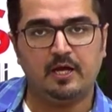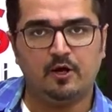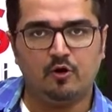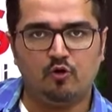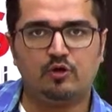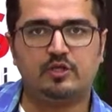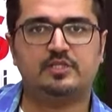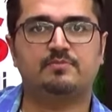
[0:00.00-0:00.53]

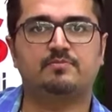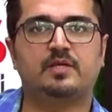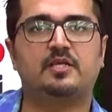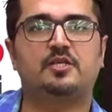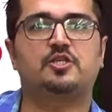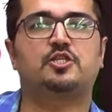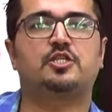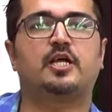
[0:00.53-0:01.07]
o kısımda
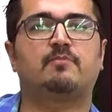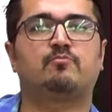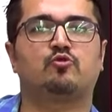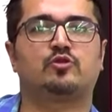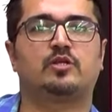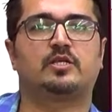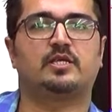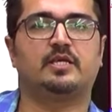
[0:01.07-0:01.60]
kişiler
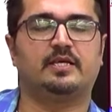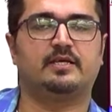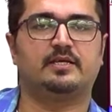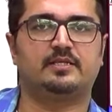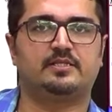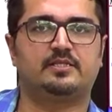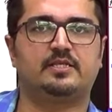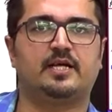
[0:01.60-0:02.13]
buradaki e,
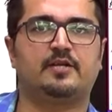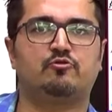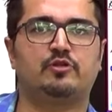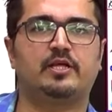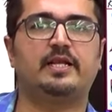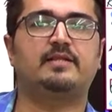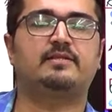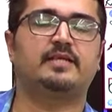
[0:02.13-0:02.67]

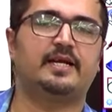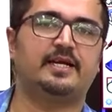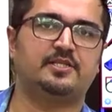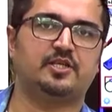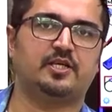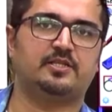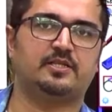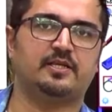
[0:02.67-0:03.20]
siyanürden
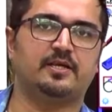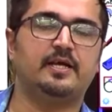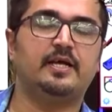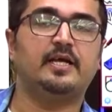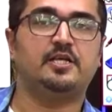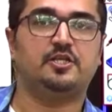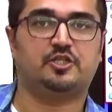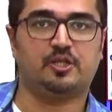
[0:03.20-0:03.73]
etkilenecekti.
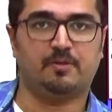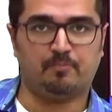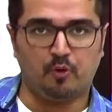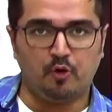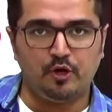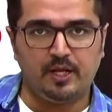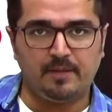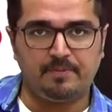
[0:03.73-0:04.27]
İşte
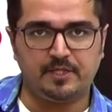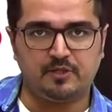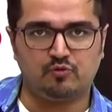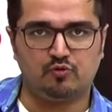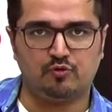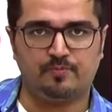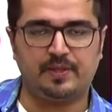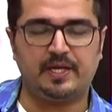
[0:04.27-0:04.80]
böyle bir
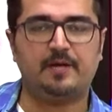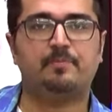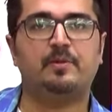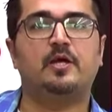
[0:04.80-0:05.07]
durumda